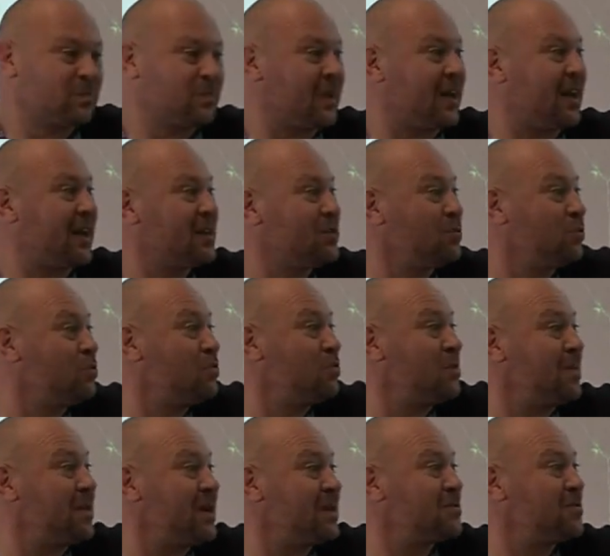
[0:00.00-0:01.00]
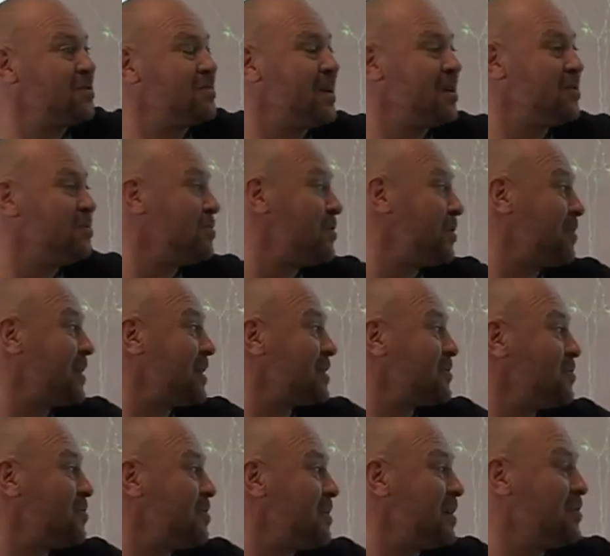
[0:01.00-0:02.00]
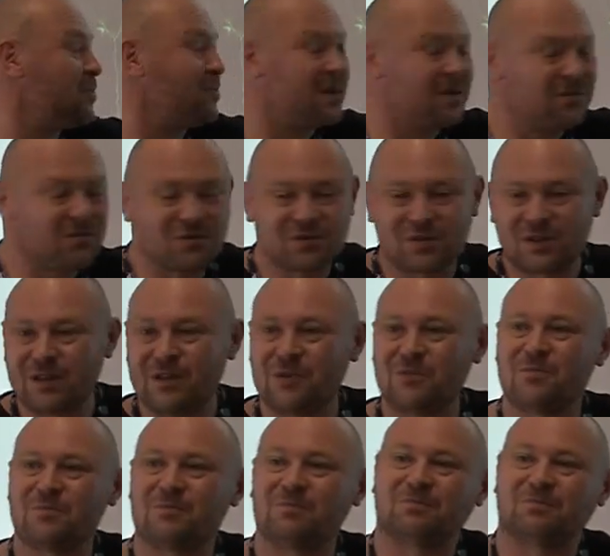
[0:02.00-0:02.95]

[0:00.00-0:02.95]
À raison d'une fois par semaine, une heure par semaine, on a euh,